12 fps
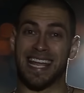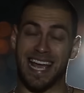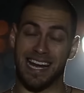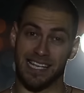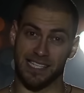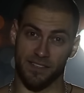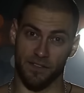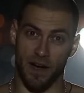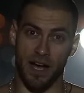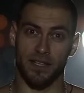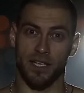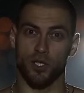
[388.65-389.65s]
que les
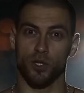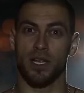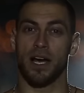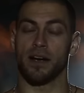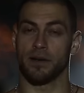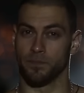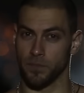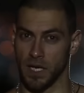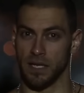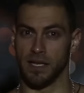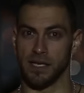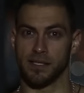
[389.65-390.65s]
van a ayudar
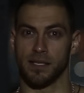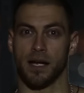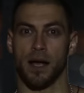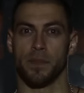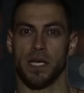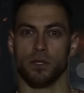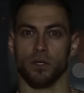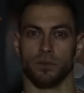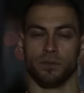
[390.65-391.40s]
en este camino.